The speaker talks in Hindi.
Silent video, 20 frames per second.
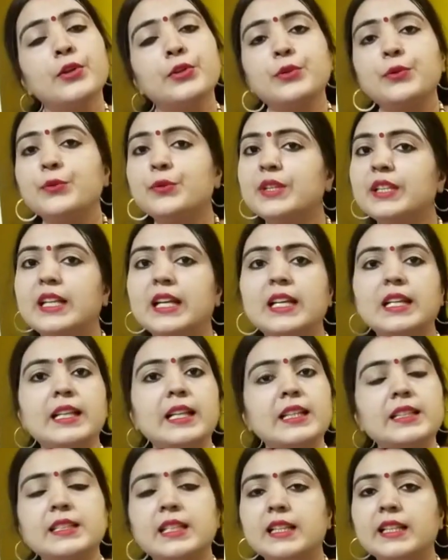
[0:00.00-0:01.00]
तो उनके
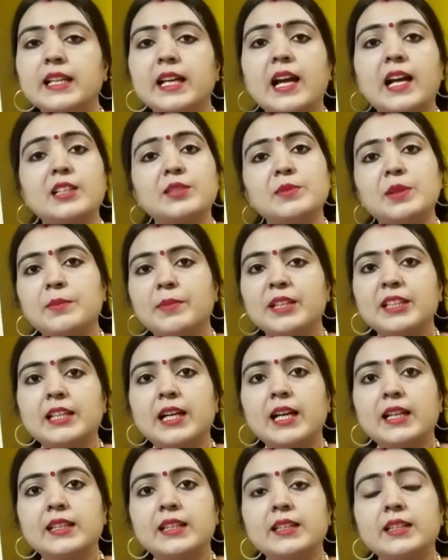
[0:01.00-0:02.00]
लिए चलिए आज मैं
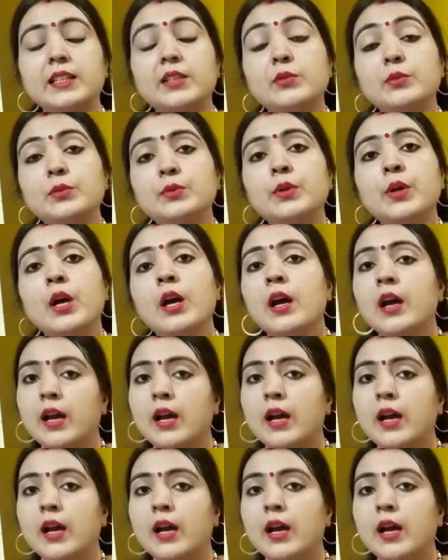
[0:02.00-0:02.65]
बता देती हूँ